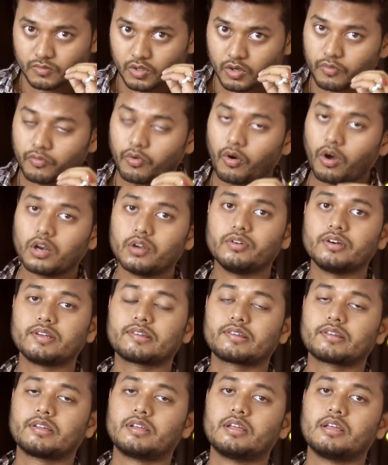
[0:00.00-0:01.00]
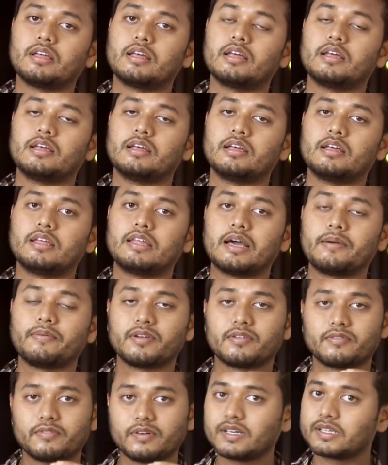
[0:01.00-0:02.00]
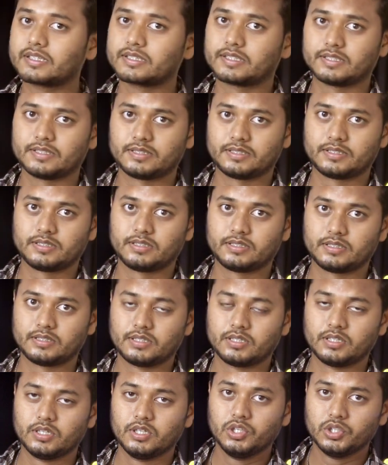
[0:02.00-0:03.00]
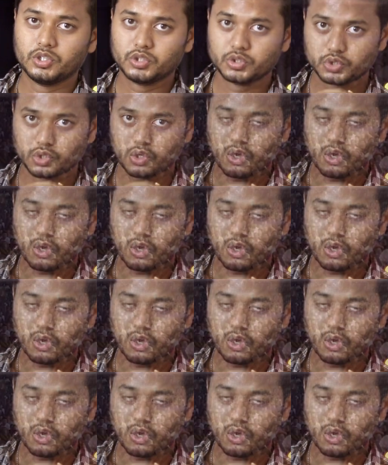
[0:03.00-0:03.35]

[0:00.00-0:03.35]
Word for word: फॉलोअर्स या फिर भक्त जो